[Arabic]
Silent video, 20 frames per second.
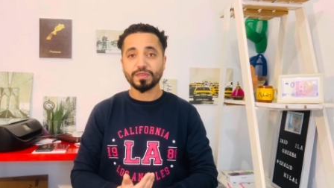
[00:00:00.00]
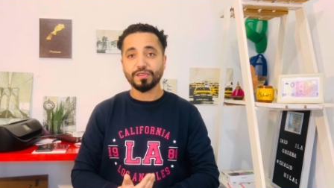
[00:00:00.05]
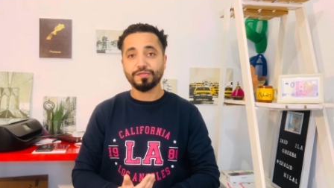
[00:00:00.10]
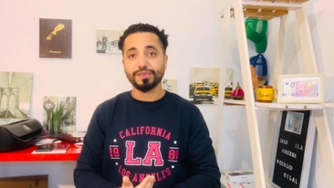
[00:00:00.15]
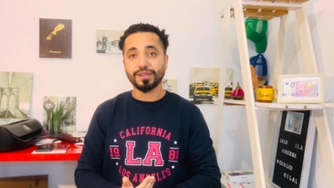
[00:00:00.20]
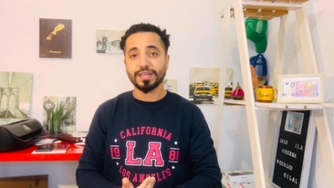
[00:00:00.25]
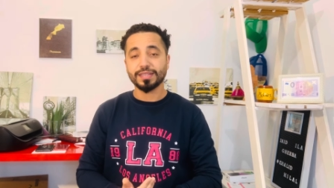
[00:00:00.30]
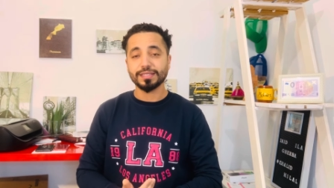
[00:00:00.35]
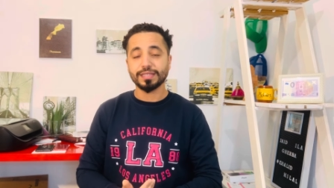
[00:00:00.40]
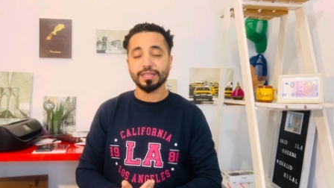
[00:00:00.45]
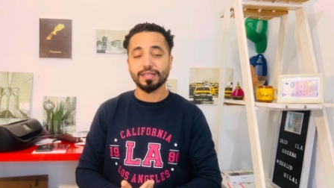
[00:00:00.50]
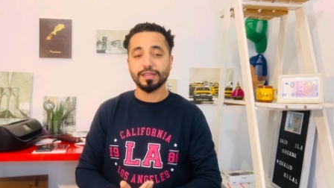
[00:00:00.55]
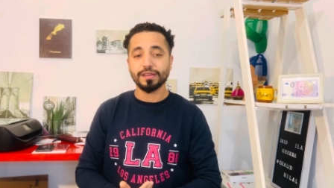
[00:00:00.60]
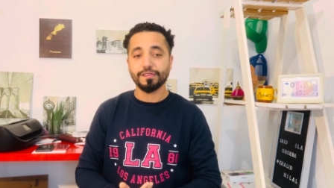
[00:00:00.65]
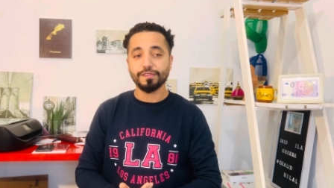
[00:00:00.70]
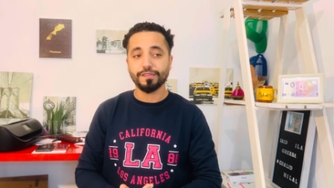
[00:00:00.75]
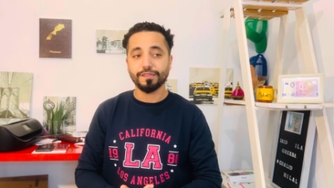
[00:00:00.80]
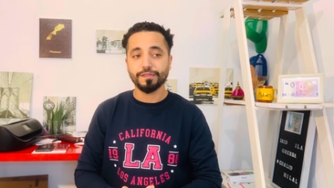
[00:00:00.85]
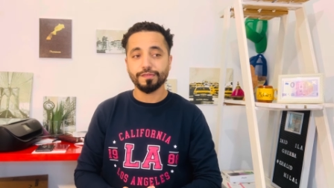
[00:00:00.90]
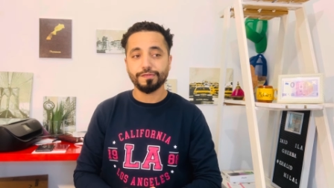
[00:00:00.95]

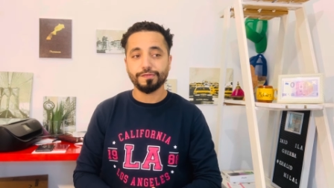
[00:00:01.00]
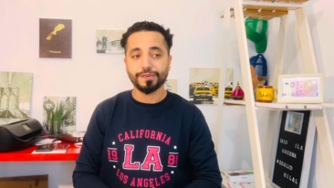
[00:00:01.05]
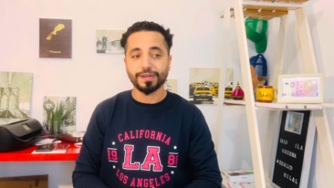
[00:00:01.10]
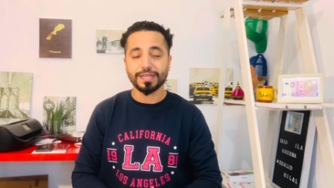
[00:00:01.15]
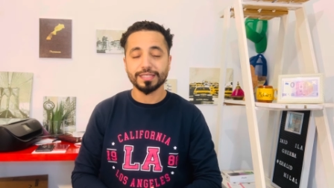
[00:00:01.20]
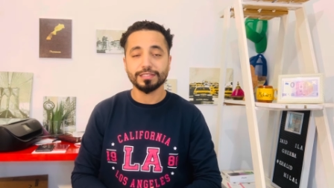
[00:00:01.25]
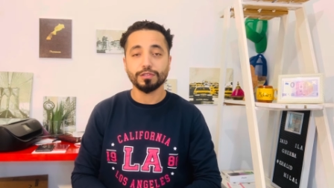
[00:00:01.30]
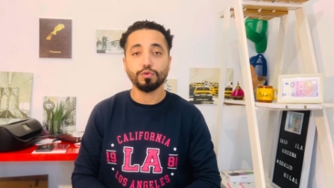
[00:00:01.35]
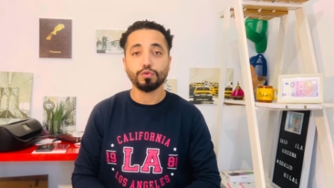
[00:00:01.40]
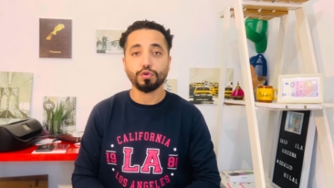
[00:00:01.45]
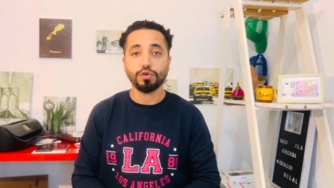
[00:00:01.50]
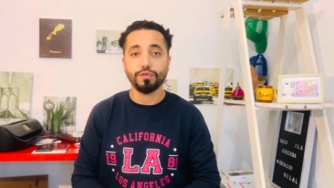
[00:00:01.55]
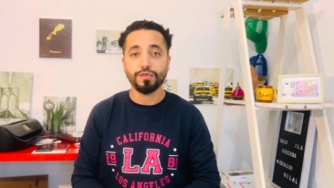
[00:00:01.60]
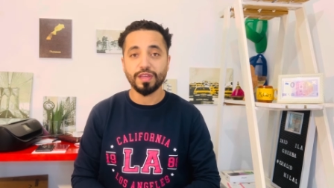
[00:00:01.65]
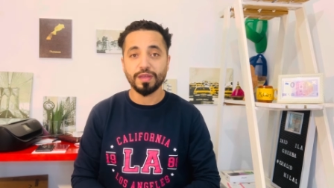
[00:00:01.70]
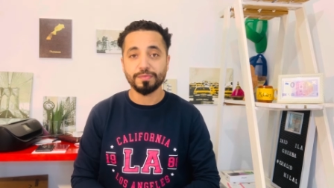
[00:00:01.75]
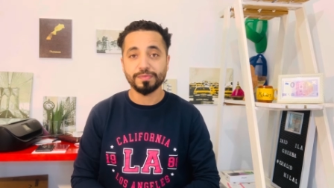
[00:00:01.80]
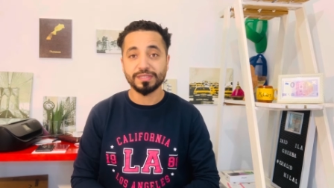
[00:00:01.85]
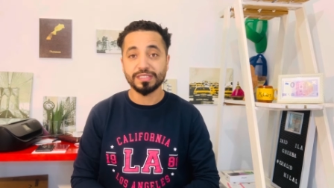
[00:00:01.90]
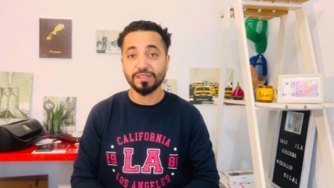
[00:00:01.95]
فرنسا euh, euh, وقعوا
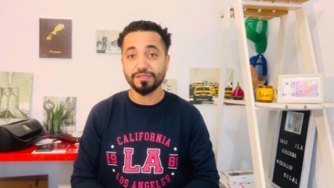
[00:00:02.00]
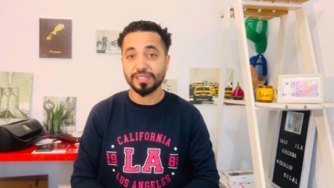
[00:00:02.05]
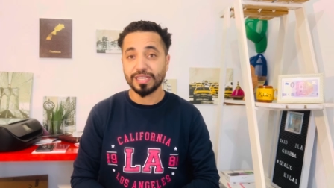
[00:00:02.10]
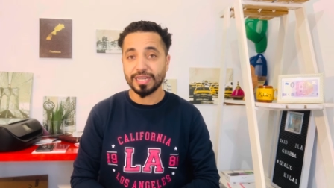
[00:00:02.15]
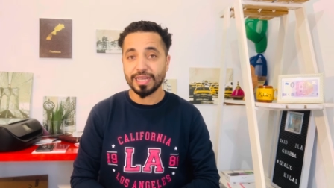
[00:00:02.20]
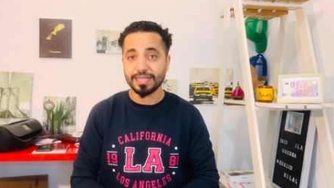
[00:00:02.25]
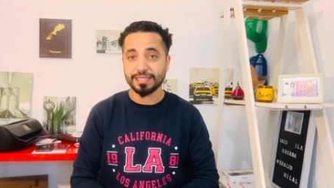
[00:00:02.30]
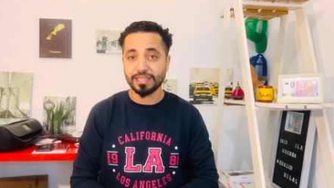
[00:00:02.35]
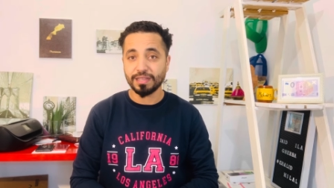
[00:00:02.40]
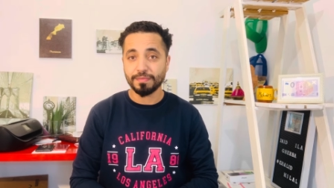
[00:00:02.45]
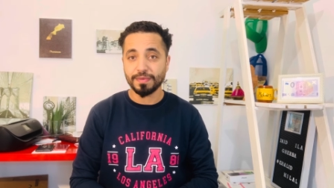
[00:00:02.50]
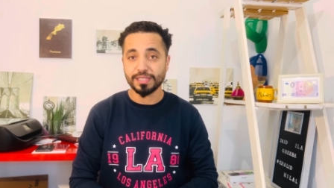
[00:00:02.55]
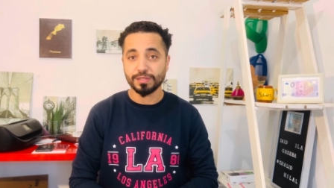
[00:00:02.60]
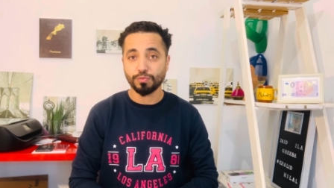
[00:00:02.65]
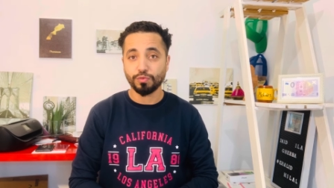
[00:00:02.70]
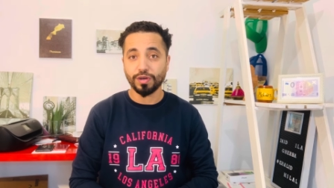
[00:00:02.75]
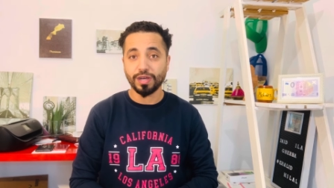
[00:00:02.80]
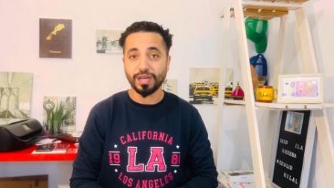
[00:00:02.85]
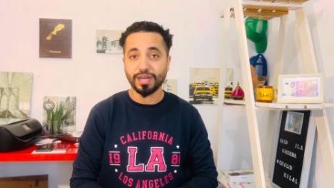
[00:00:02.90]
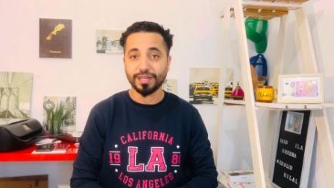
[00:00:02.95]
فيها بزاف ديال الازمات
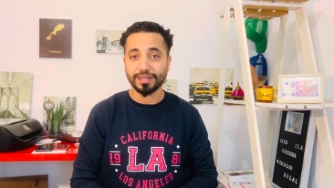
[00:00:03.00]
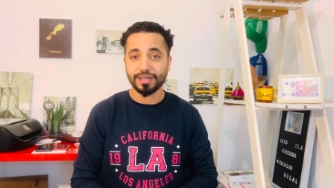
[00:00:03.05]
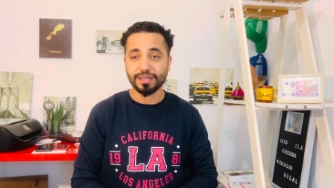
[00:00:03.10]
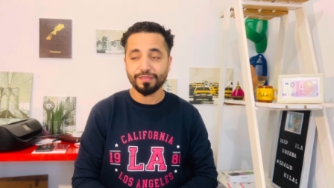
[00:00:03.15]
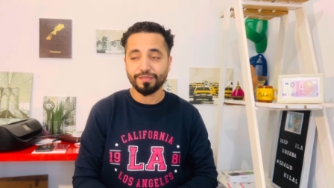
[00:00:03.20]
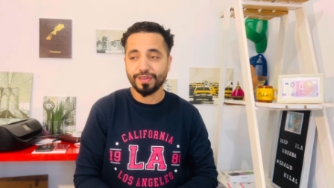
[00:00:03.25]
مؤخرا